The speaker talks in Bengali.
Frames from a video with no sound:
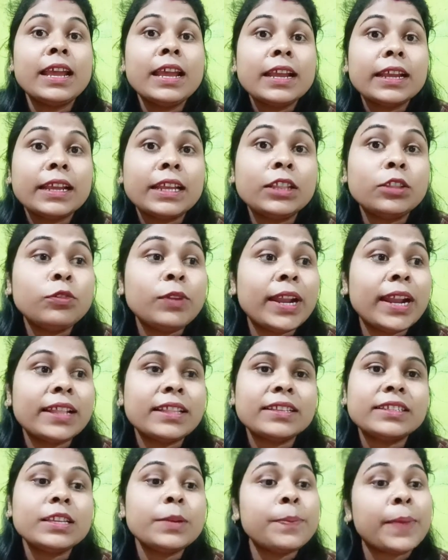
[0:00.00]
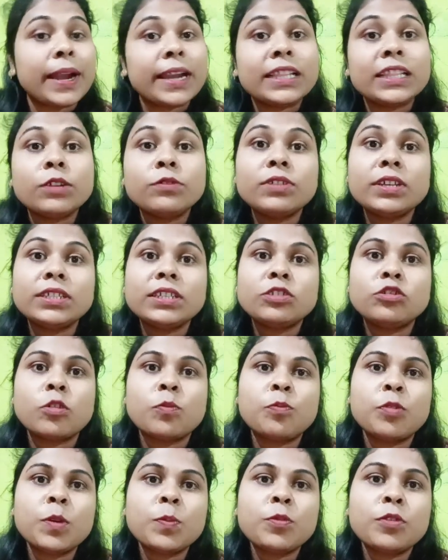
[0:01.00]
কিন্তু এরা দেখছি বাড়িতেও দেখছি
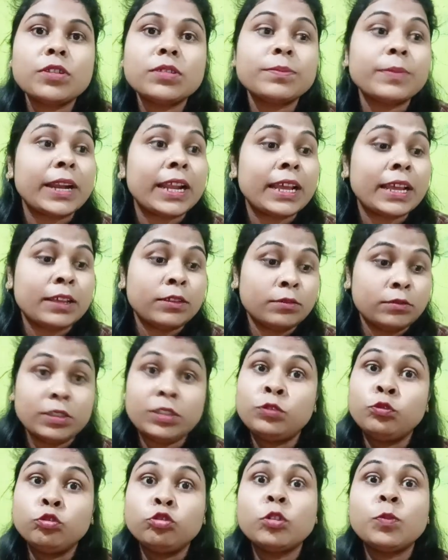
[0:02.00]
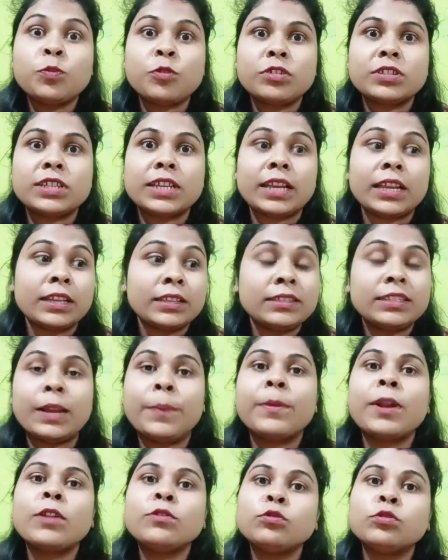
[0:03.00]
চপ্পল পর মানে জুতো পরছে
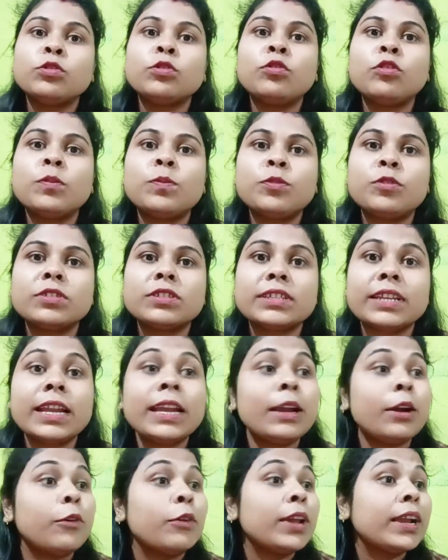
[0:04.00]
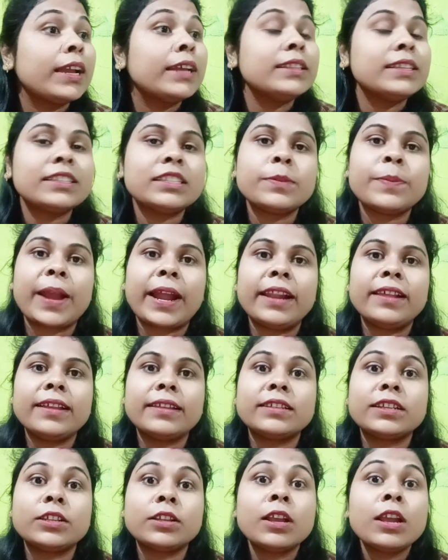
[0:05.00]
চামড়ার জুতোগুলো পরছে অনেকে দেখছি বাইরে
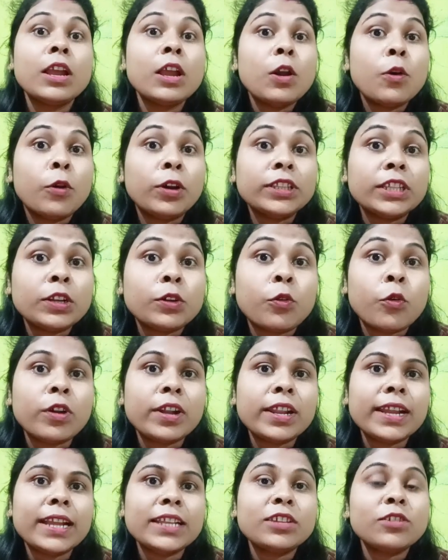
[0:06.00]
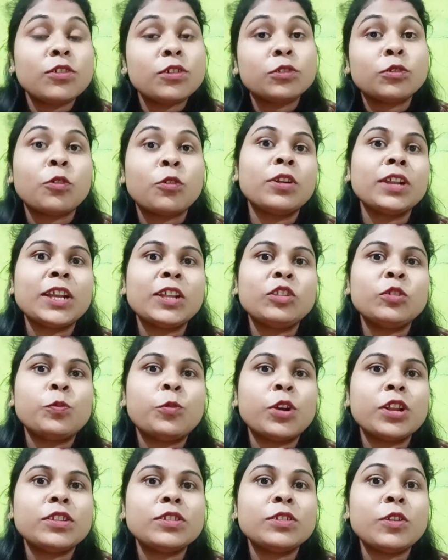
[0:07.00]
যাচ্ছে ওই দিন কোর্টে গেছিলো তখন কিন্তু
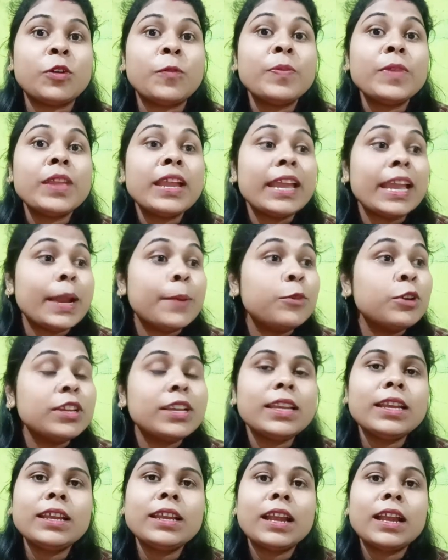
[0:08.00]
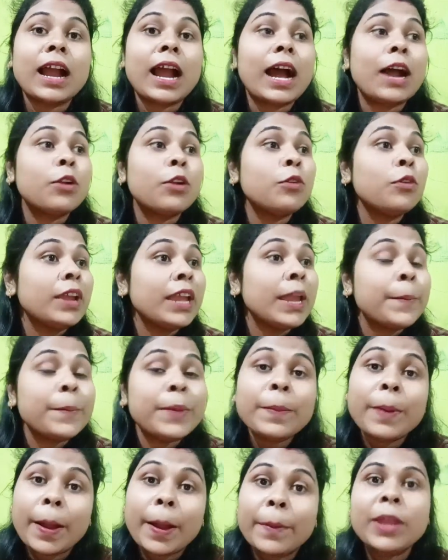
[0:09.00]
পড়েছিল এমনকি আরও
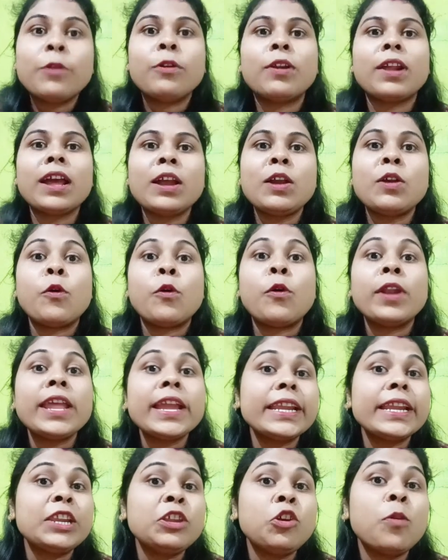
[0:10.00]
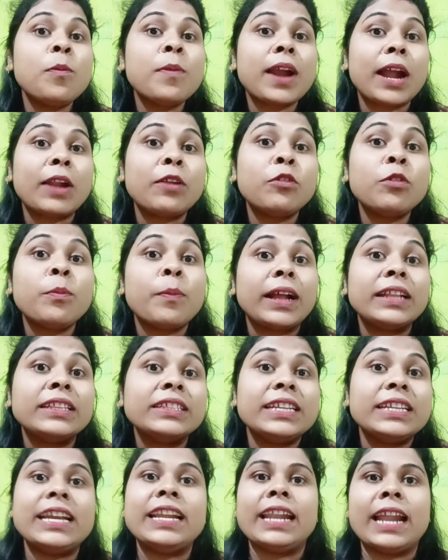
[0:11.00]
এমনিভাবেই ওরা অনেক নিয়ম কানুন
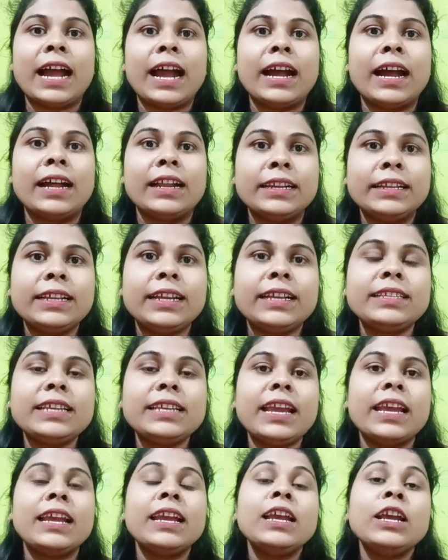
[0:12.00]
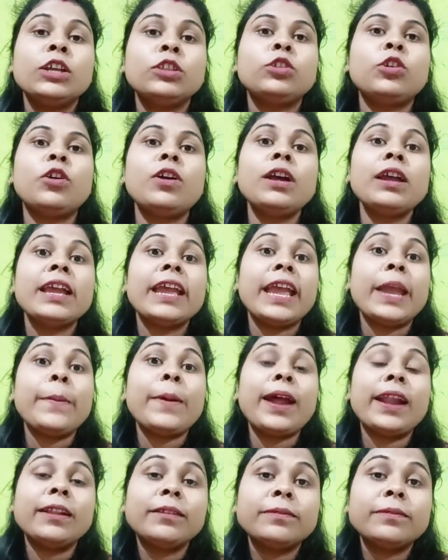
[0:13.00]
মানছে না ঠিক আছে তো এবার